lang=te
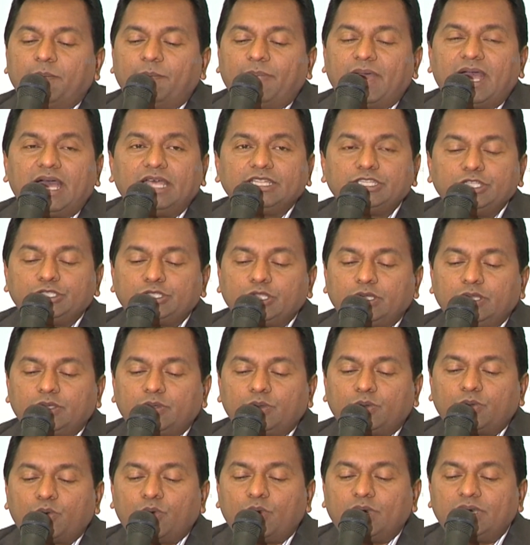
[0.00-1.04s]

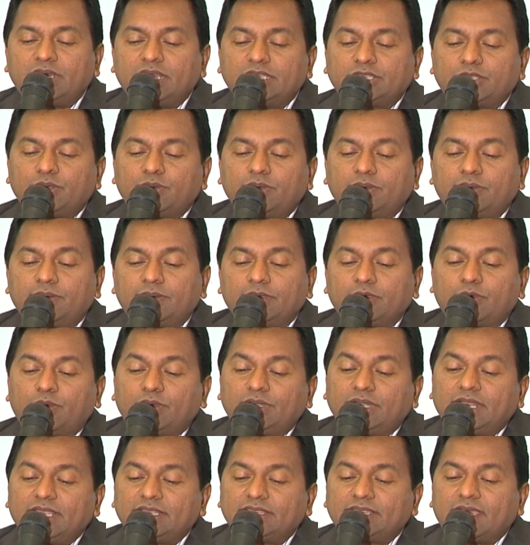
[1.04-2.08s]
బాధితులకు కొండతో
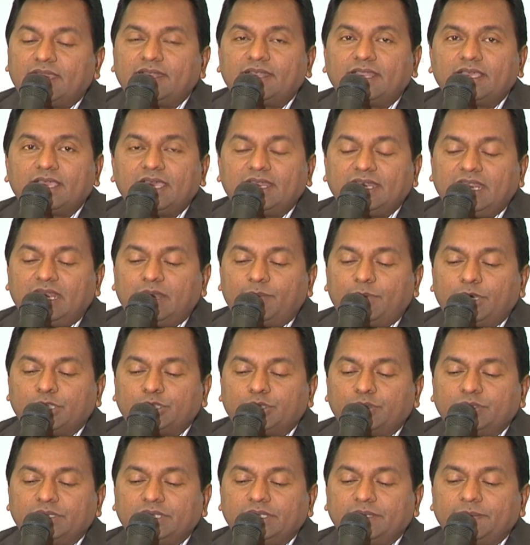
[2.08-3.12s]
కొండంత అండగా
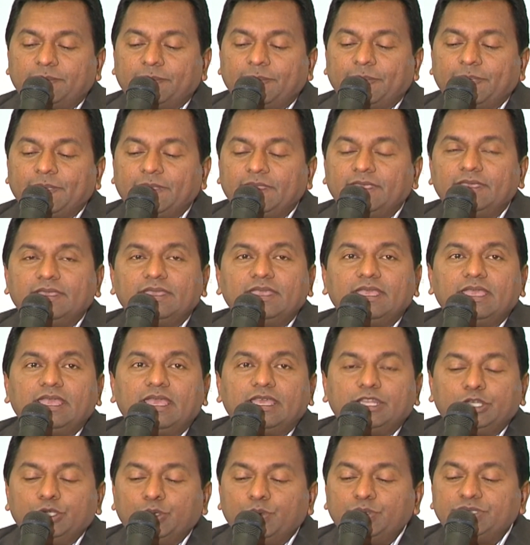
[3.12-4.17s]
నిలబడుతోంది
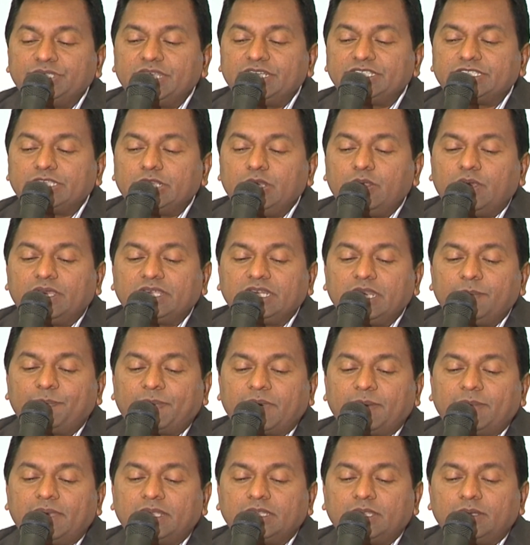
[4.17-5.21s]
న్యూజెర్సీలో అగ్ని
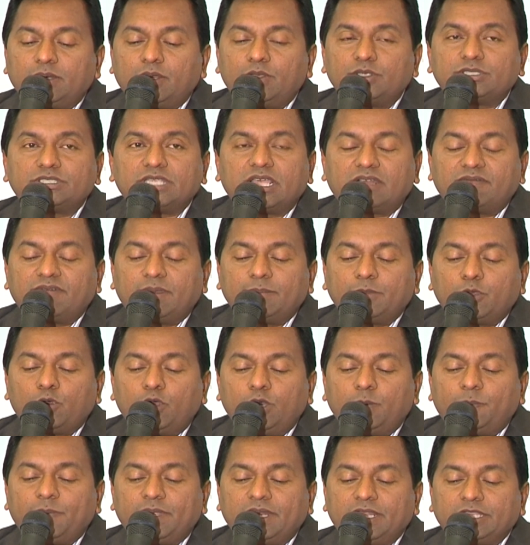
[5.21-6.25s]
ప్రమాదంలో సర్వం
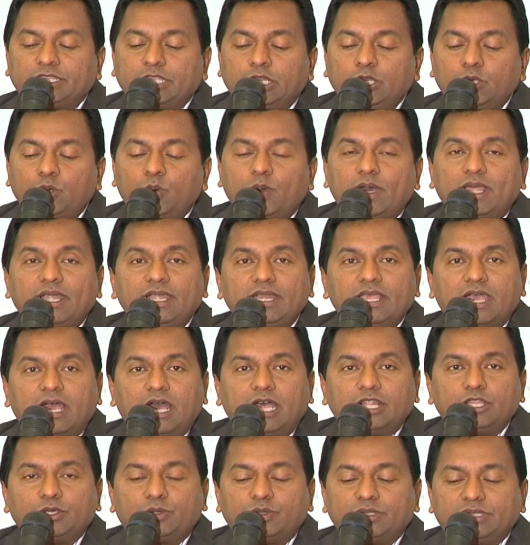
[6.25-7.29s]
కోల్పోయిన తెలుగువారిని
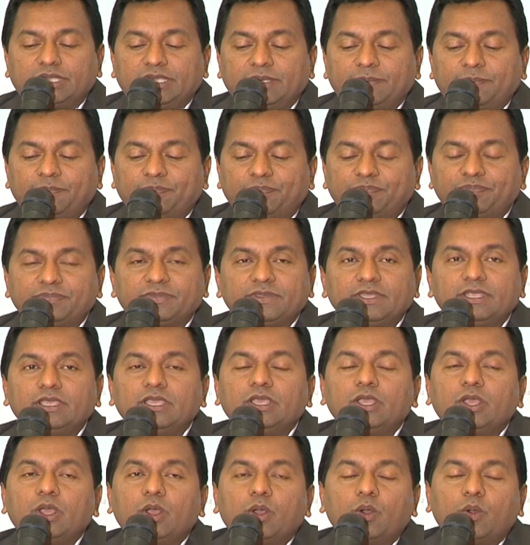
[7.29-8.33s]
ఆదుకుంది
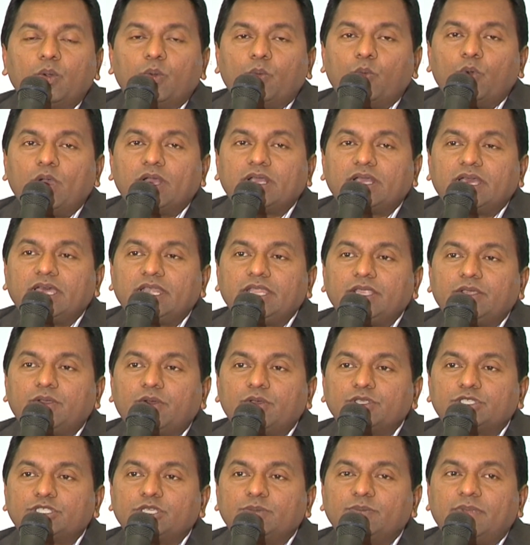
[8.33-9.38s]
ఒక్కరి
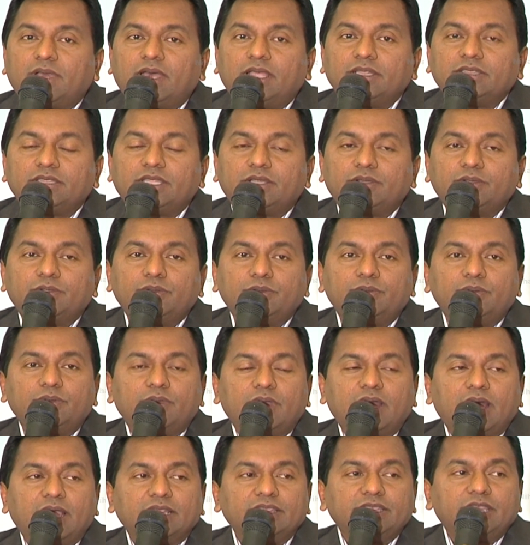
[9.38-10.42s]
కోసం అందరూ
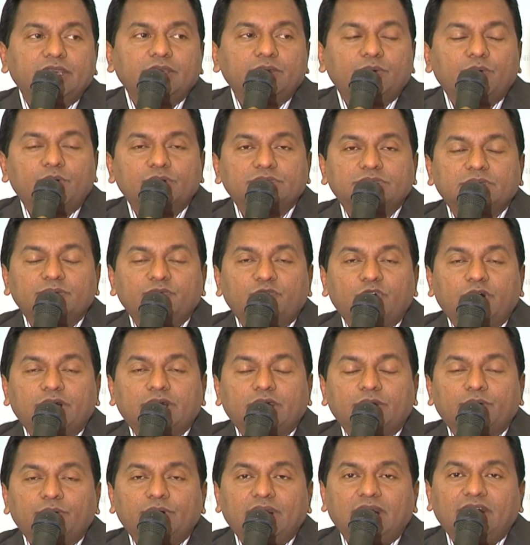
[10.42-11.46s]
అందరి కోసం
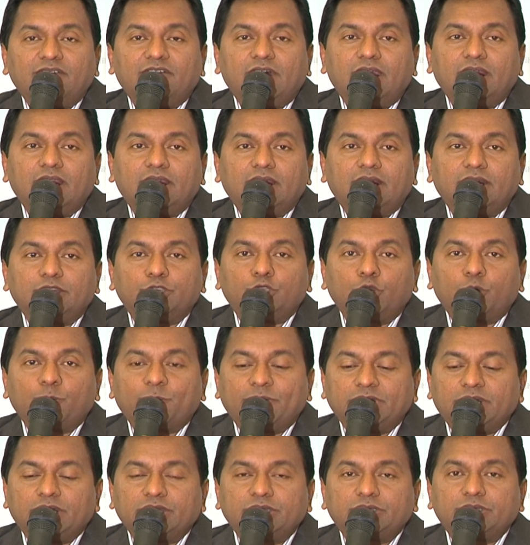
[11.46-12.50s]
ఒక్కరు నిలవాలన్న
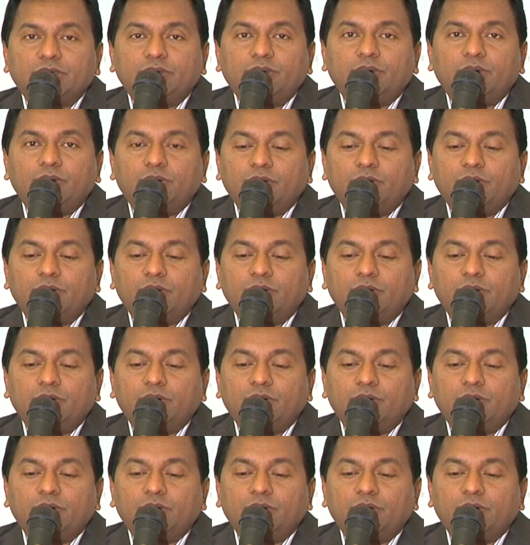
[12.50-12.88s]
దృక్పథంతో